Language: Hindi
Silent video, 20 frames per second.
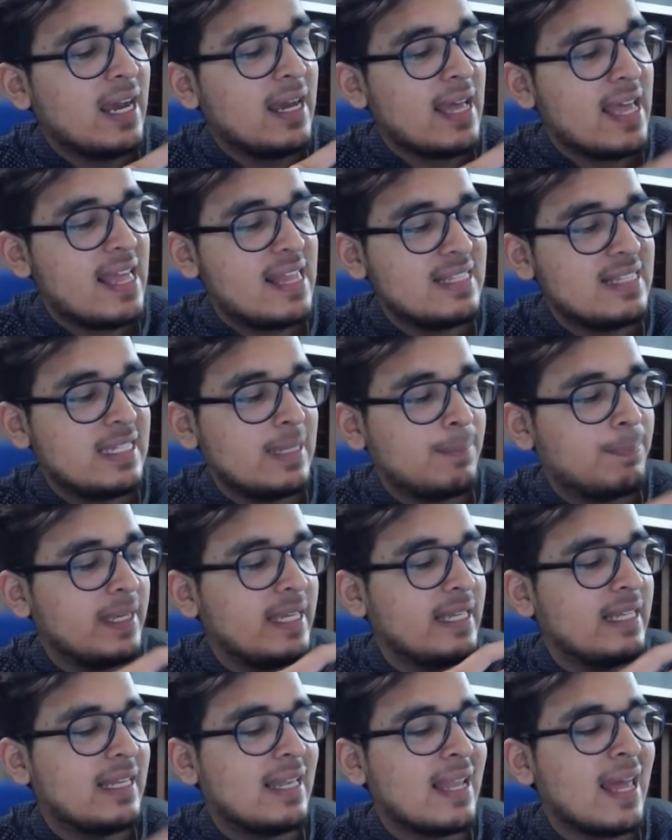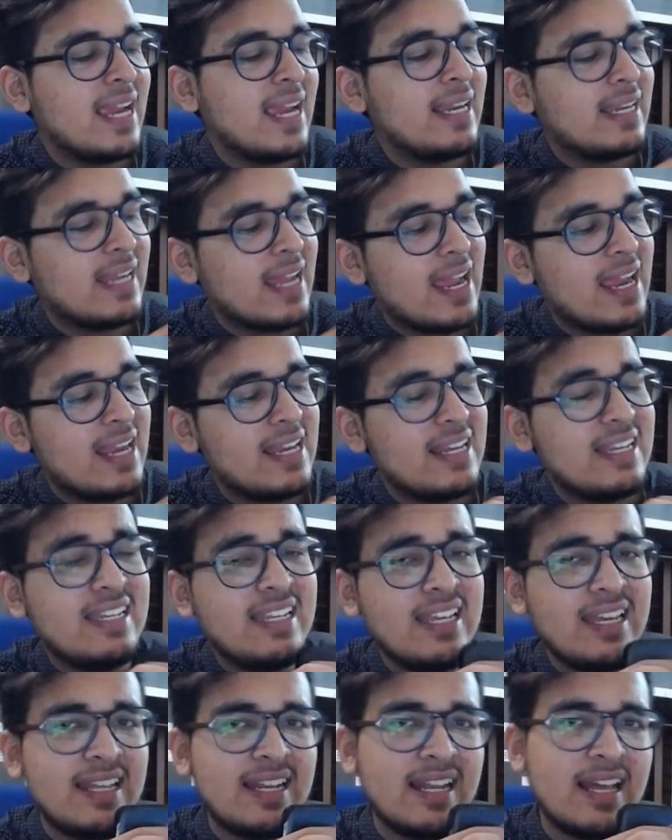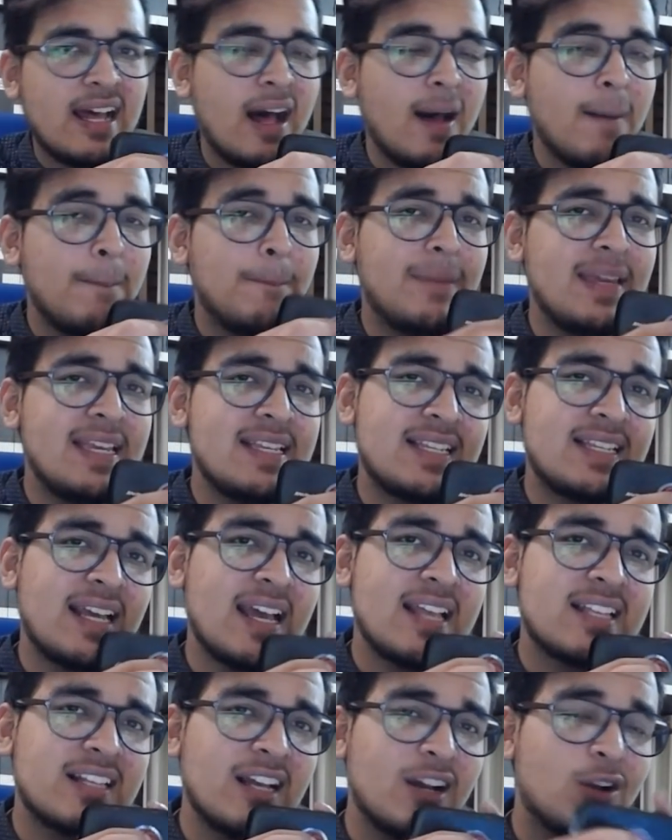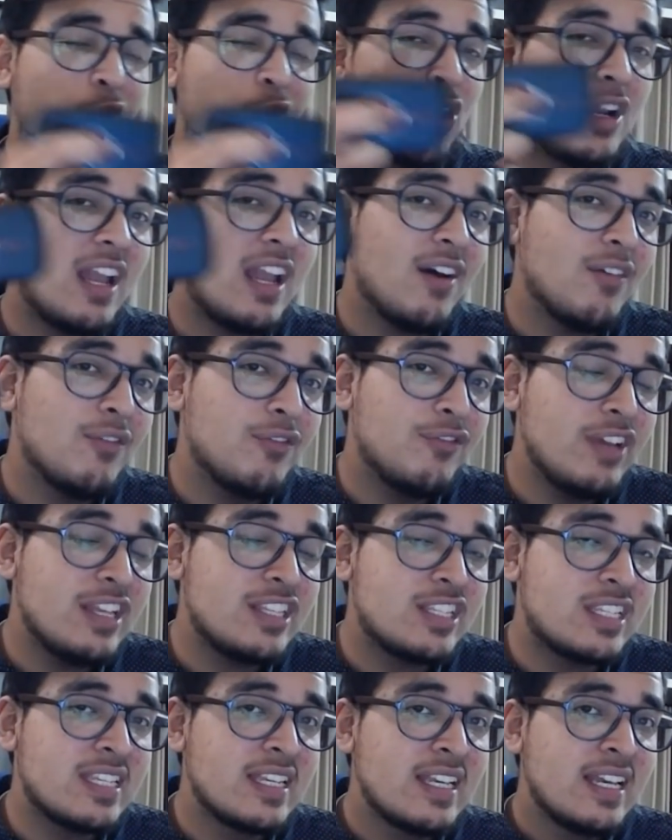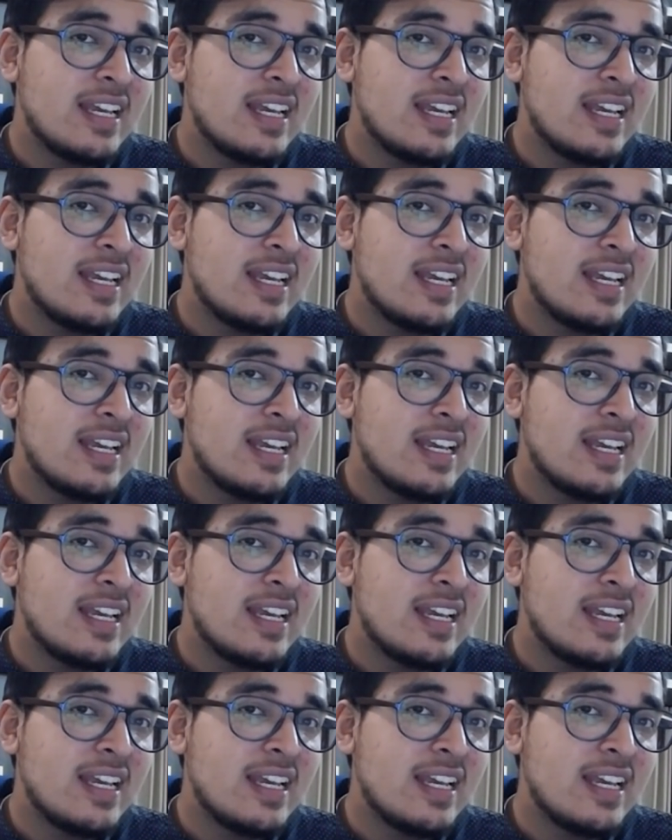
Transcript: एल जी पी लाइट एंड ये रहा बीच का इसका गोला विच